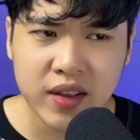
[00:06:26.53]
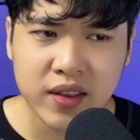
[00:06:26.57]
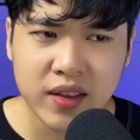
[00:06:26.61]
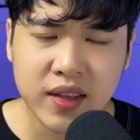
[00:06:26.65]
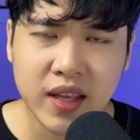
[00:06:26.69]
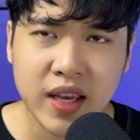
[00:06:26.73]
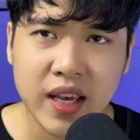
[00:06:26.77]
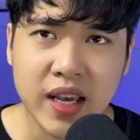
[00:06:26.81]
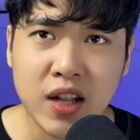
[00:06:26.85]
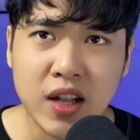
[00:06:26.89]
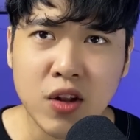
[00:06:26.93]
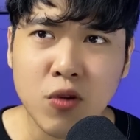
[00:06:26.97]

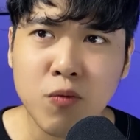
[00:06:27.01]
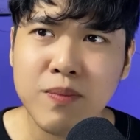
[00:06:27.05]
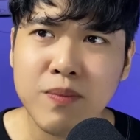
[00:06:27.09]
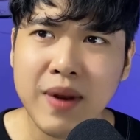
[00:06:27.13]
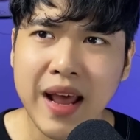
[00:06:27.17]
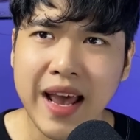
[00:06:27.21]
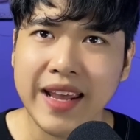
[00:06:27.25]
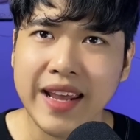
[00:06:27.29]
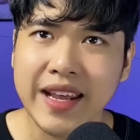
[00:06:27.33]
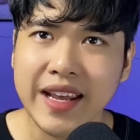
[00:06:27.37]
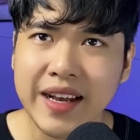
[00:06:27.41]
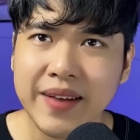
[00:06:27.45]
Thì lúc
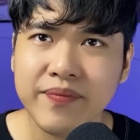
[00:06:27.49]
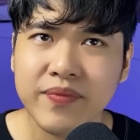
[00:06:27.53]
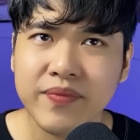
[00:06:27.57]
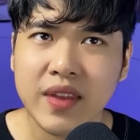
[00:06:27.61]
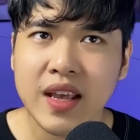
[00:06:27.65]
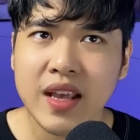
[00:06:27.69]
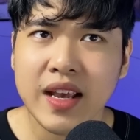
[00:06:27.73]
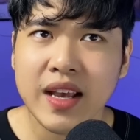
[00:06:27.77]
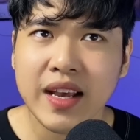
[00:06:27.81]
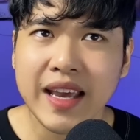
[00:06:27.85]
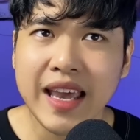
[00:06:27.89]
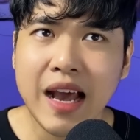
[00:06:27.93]
này á,
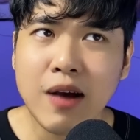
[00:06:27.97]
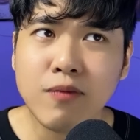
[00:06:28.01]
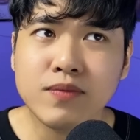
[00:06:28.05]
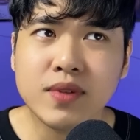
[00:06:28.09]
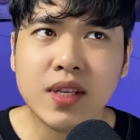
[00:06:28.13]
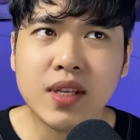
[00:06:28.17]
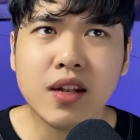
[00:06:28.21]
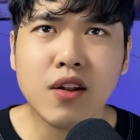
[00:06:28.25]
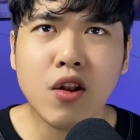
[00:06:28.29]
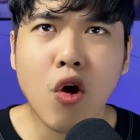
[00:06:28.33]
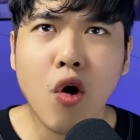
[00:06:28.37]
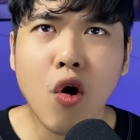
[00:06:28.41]
cái ông
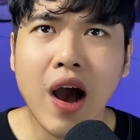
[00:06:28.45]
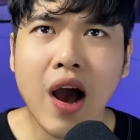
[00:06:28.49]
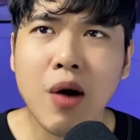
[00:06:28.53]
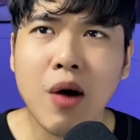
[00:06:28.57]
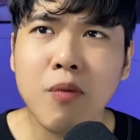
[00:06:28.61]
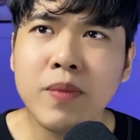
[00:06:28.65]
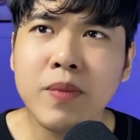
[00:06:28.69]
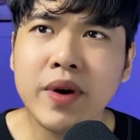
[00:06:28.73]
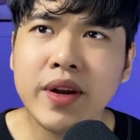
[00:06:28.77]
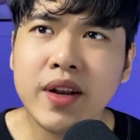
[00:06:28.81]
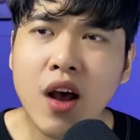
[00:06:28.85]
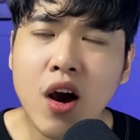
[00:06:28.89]
xích lô
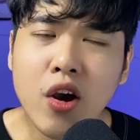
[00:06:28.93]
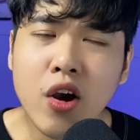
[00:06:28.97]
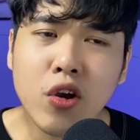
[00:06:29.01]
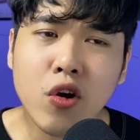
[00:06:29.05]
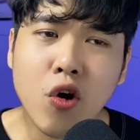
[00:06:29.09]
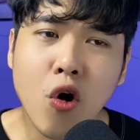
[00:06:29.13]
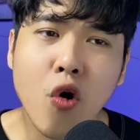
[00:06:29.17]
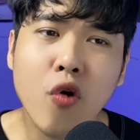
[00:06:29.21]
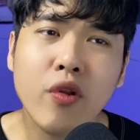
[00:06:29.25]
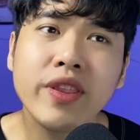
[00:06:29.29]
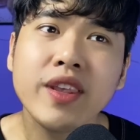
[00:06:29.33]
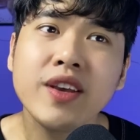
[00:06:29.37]
ổng mới nói
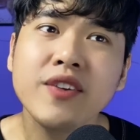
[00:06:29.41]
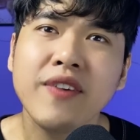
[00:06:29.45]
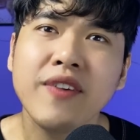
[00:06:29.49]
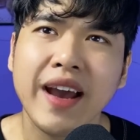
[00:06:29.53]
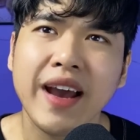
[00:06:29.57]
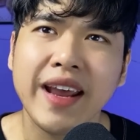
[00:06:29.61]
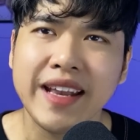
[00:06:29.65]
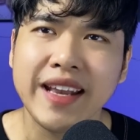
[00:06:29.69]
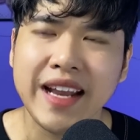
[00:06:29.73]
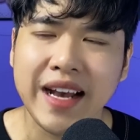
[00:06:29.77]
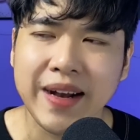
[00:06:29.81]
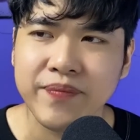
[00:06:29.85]
cổ như
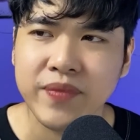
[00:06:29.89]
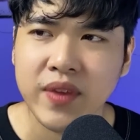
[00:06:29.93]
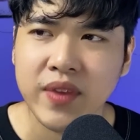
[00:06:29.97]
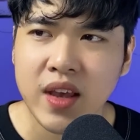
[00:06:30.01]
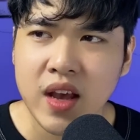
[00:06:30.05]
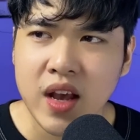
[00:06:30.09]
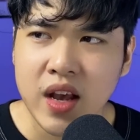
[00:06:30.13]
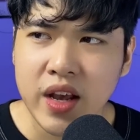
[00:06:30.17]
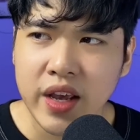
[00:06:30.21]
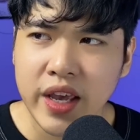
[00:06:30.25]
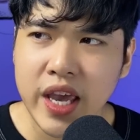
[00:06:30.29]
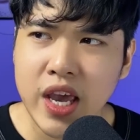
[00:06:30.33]
vậy nè,
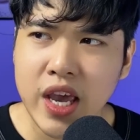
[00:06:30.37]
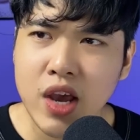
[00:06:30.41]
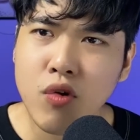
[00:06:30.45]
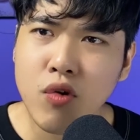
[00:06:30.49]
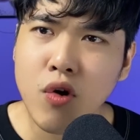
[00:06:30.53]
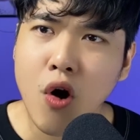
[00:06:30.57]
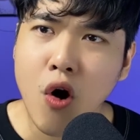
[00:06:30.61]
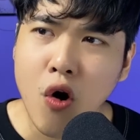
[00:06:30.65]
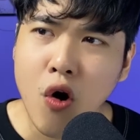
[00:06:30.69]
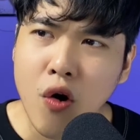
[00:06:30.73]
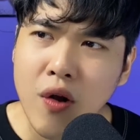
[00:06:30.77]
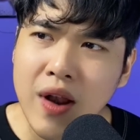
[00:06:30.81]
kêu
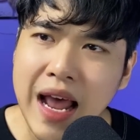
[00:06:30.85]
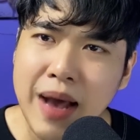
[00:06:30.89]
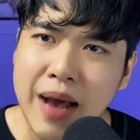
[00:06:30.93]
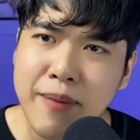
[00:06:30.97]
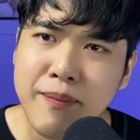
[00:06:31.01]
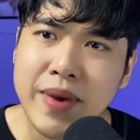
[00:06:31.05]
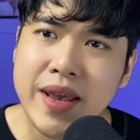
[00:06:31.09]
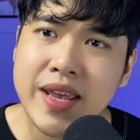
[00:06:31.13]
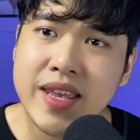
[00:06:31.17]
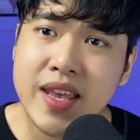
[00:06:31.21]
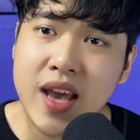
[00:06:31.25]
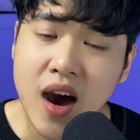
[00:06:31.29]
cổ là
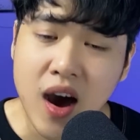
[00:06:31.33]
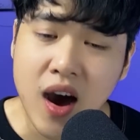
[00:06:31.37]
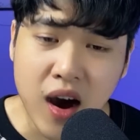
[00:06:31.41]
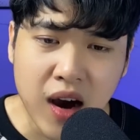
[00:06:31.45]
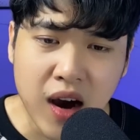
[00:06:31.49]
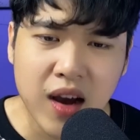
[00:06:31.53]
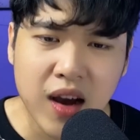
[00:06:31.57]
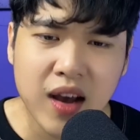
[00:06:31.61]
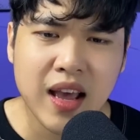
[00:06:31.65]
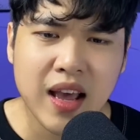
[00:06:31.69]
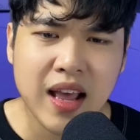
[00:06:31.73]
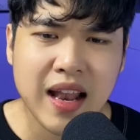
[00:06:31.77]
bây giờ
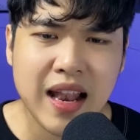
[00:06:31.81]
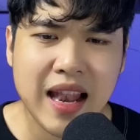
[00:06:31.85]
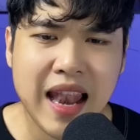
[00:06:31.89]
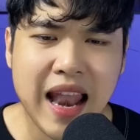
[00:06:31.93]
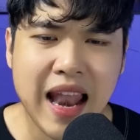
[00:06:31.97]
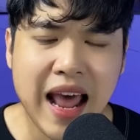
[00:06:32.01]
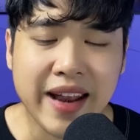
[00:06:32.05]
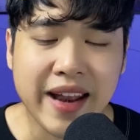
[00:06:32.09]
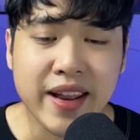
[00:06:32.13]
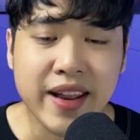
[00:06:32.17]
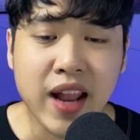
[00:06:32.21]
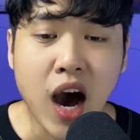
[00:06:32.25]

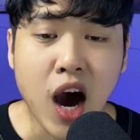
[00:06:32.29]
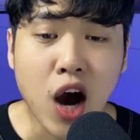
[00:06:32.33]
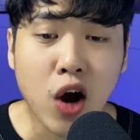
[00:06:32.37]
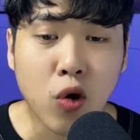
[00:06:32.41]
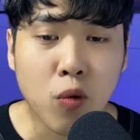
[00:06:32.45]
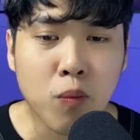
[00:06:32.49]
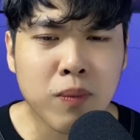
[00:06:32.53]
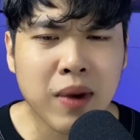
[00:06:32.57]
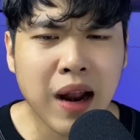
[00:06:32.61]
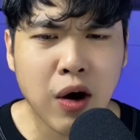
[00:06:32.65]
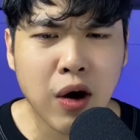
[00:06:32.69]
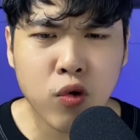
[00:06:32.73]
là nợ
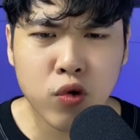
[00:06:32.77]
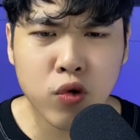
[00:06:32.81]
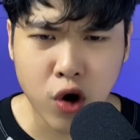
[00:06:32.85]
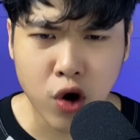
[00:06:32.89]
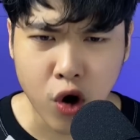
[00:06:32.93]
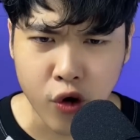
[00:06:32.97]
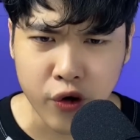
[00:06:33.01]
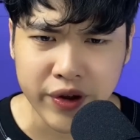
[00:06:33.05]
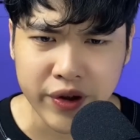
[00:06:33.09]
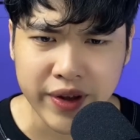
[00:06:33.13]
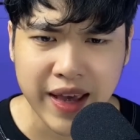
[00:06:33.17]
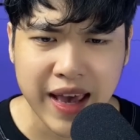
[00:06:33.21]
cũng lâu
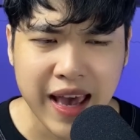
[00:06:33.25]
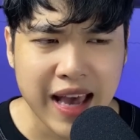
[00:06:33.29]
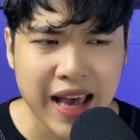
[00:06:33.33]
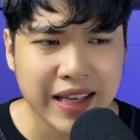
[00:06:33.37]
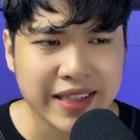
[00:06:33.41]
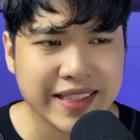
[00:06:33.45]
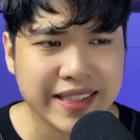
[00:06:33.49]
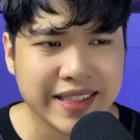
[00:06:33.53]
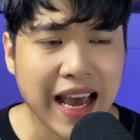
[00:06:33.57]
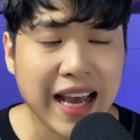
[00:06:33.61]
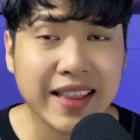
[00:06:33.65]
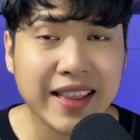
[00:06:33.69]
rồi,
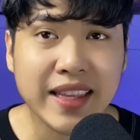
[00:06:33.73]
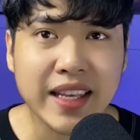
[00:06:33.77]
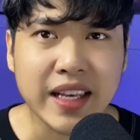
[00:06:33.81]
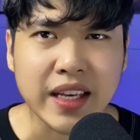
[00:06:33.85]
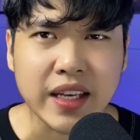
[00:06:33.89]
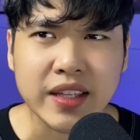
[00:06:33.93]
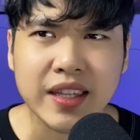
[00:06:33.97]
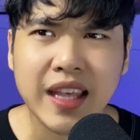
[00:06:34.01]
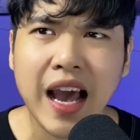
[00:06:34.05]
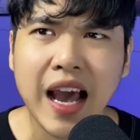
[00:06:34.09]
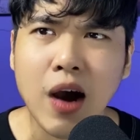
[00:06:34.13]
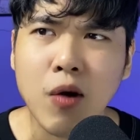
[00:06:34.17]
trả
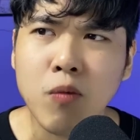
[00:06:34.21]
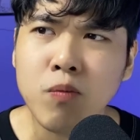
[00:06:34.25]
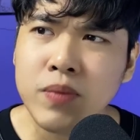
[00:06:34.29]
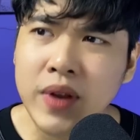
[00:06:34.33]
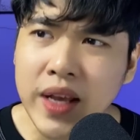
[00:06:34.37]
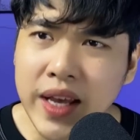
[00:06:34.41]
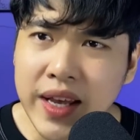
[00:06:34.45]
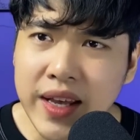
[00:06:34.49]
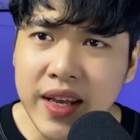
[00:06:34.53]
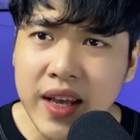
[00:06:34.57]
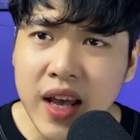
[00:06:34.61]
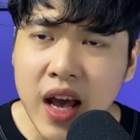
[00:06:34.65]
tiền cho ổng
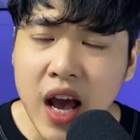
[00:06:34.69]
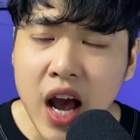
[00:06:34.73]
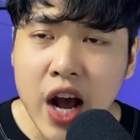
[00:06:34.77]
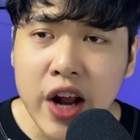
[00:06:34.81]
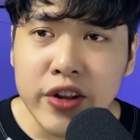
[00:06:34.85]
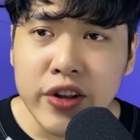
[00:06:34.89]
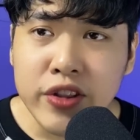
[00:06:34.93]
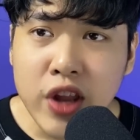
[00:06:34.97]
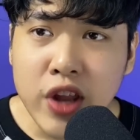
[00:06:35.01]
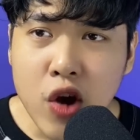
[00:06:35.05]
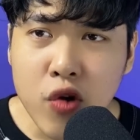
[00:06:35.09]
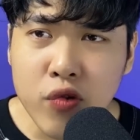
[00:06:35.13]
đi.
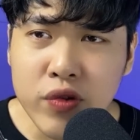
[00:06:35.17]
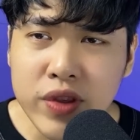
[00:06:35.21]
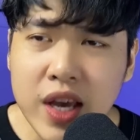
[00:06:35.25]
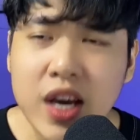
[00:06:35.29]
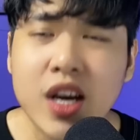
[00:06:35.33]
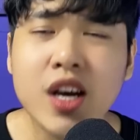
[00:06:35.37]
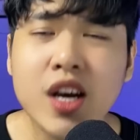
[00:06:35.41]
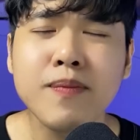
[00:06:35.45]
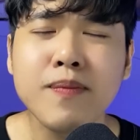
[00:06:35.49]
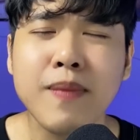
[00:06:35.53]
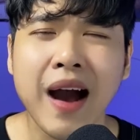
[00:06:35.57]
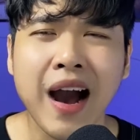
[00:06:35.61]
Nếu
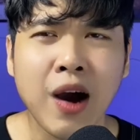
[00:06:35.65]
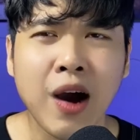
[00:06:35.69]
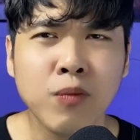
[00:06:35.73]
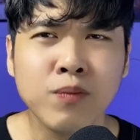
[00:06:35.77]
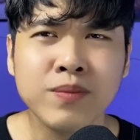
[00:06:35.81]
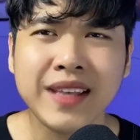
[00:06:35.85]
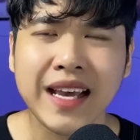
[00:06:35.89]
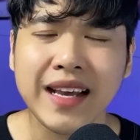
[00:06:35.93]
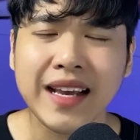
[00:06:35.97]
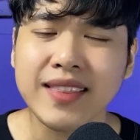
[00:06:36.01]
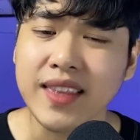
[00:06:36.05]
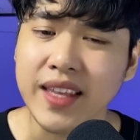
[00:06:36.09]
như mà
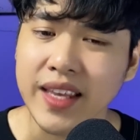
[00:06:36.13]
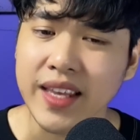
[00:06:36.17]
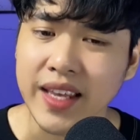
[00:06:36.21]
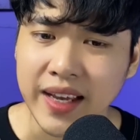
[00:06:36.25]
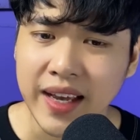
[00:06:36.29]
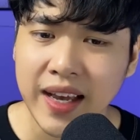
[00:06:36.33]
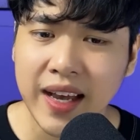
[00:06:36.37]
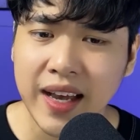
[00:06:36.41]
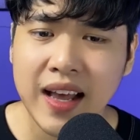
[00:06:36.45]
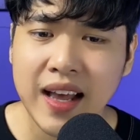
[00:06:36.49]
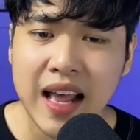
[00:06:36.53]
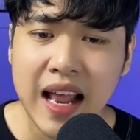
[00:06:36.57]
không trả tiền
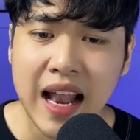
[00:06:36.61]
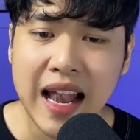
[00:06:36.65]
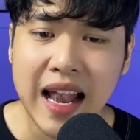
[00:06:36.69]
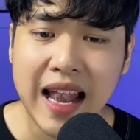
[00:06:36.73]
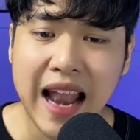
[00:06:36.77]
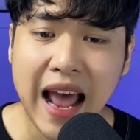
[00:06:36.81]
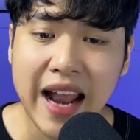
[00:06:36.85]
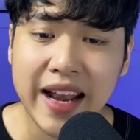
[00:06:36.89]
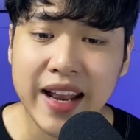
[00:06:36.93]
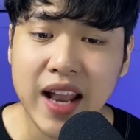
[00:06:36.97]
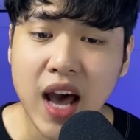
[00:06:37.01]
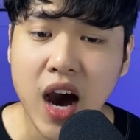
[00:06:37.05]
á,
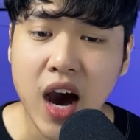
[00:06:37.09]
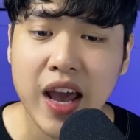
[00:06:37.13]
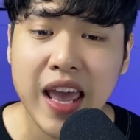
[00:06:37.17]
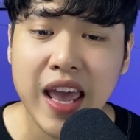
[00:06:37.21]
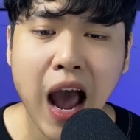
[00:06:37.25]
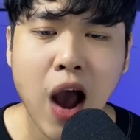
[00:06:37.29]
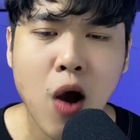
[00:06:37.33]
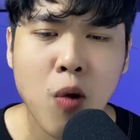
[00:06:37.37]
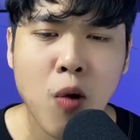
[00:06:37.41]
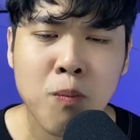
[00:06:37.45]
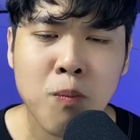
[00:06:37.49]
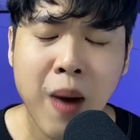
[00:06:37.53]
là đợi
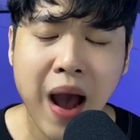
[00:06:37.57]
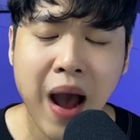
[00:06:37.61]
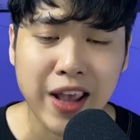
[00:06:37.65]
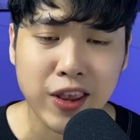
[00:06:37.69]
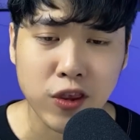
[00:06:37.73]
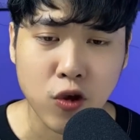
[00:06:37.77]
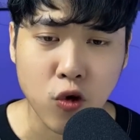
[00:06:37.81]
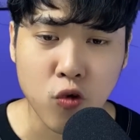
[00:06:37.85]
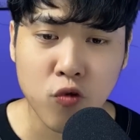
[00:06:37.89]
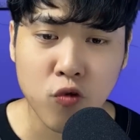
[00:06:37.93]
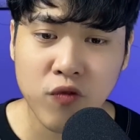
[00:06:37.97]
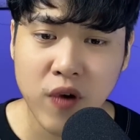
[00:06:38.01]
ông bà
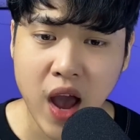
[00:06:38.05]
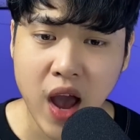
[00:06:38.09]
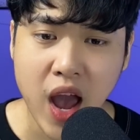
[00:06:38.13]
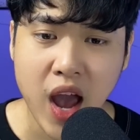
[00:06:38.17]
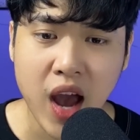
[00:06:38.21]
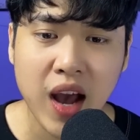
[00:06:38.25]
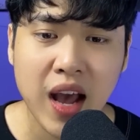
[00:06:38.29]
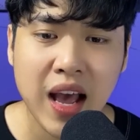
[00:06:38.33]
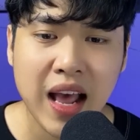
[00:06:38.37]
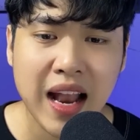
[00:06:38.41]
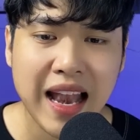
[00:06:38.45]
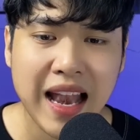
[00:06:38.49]
chủ về
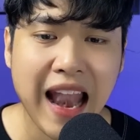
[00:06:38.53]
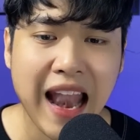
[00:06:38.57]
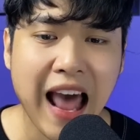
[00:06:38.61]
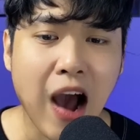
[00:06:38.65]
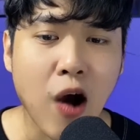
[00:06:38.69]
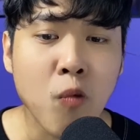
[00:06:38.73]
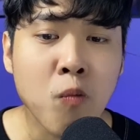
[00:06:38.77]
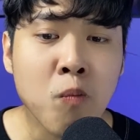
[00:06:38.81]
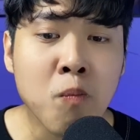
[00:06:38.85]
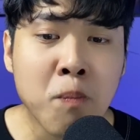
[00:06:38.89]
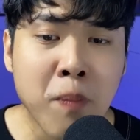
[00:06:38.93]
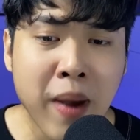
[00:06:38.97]
á, là
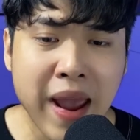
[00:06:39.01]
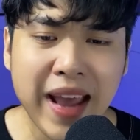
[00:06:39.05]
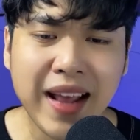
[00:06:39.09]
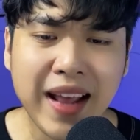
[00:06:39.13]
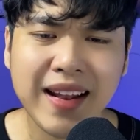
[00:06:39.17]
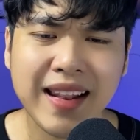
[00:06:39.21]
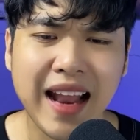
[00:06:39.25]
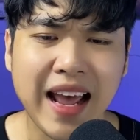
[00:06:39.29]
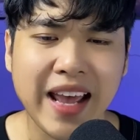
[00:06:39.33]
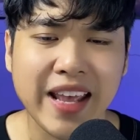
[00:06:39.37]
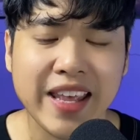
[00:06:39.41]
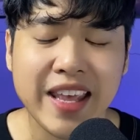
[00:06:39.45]
ổng
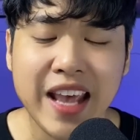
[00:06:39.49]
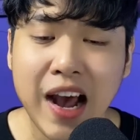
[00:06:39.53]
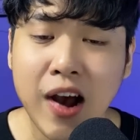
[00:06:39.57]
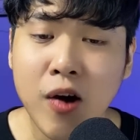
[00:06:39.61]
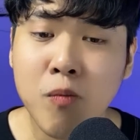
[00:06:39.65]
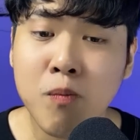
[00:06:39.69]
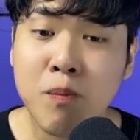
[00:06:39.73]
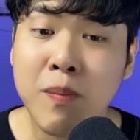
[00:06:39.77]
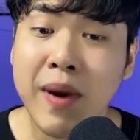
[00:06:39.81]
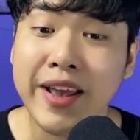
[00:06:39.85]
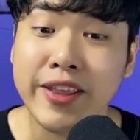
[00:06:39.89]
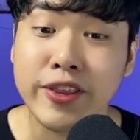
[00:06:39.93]
mét lại với
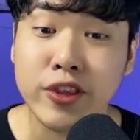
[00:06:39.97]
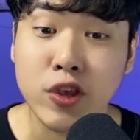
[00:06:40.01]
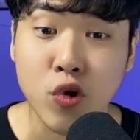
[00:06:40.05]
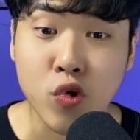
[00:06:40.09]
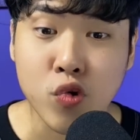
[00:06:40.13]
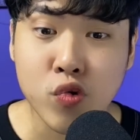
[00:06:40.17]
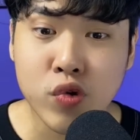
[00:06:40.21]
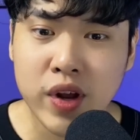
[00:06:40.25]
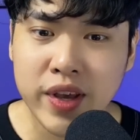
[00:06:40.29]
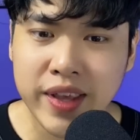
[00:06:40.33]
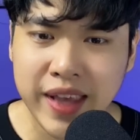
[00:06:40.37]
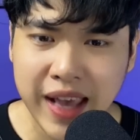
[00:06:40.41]
ông bà
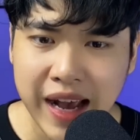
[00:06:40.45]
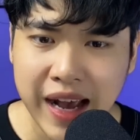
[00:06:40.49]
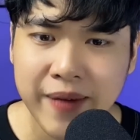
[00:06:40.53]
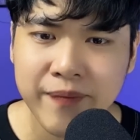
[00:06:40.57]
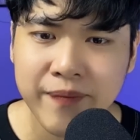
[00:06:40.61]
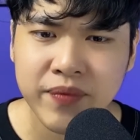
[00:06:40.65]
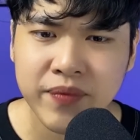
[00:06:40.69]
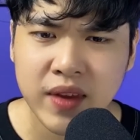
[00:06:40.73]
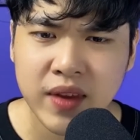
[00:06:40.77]
chủ đó nha.